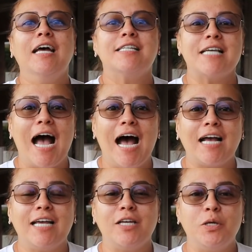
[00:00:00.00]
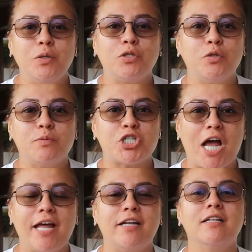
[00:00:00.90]
sa aking YouTube
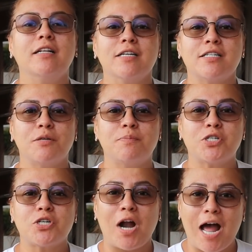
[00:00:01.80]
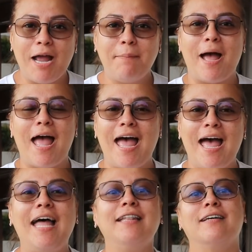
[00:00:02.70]
channel. Subscribe
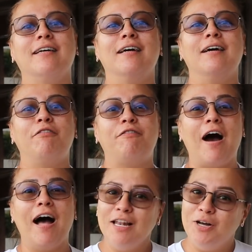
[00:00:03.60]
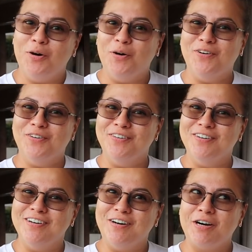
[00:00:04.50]
and follow.
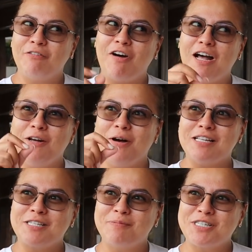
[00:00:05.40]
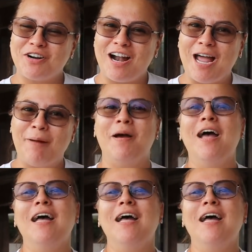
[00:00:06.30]
Or follow and subscribe.